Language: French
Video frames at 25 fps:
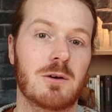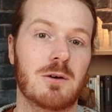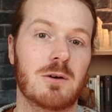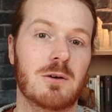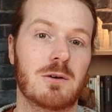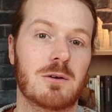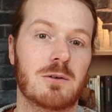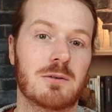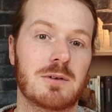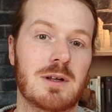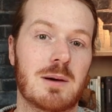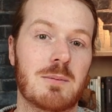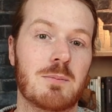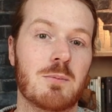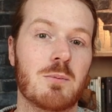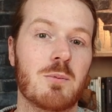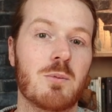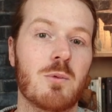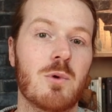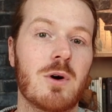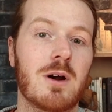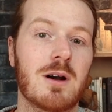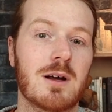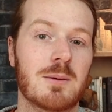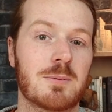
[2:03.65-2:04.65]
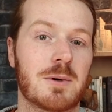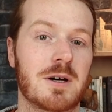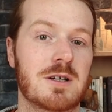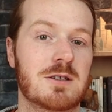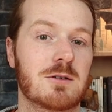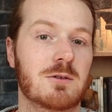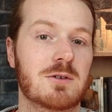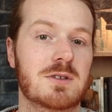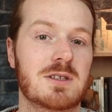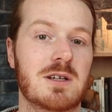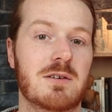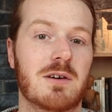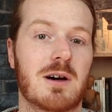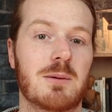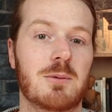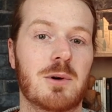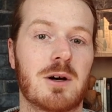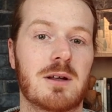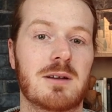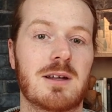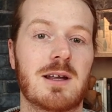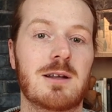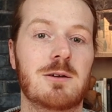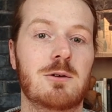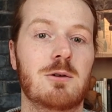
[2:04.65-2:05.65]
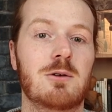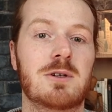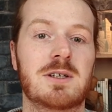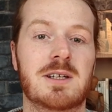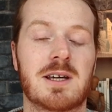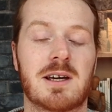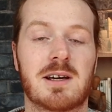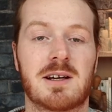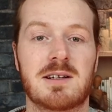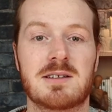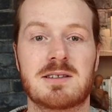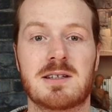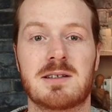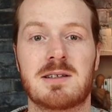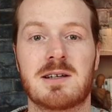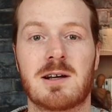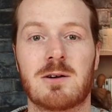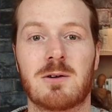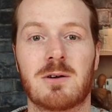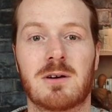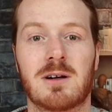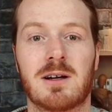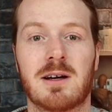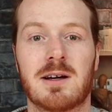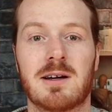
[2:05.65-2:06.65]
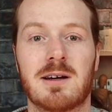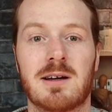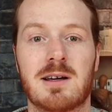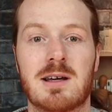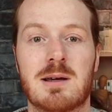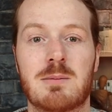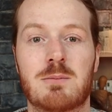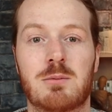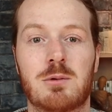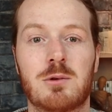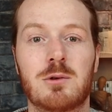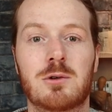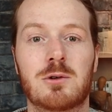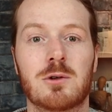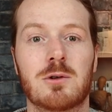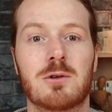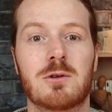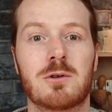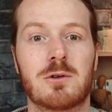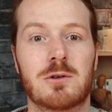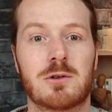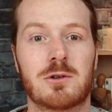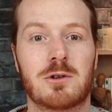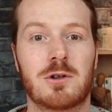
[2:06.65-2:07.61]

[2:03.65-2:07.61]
on a moins l'impression que c'est vraiment un adulte qui a écrit ces dialogues-là, et plutôt